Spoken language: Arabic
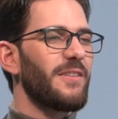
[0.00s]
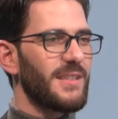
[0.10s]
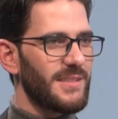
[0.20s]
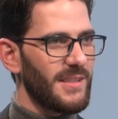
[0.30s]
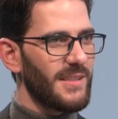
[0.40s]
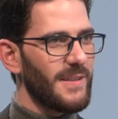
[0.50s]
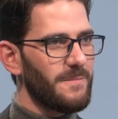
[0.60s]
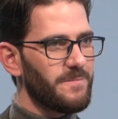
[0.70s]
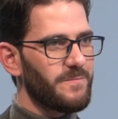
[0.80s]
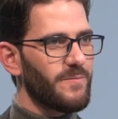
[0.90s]
فلسطيني
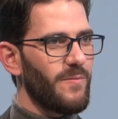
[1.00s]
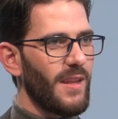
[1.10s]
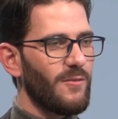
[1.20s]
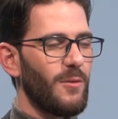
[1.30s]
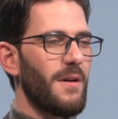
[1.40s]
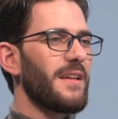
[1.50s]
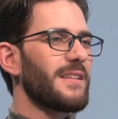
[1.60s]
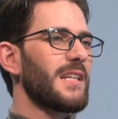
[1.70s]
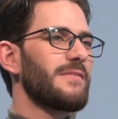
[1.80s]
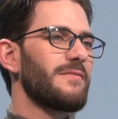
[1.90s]
نعم وماذا
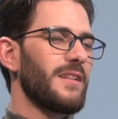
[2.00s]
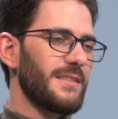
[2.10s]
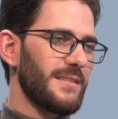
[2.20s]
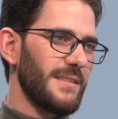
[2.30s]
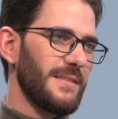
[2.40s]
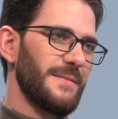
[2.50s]
تعرف عن فلسطين؟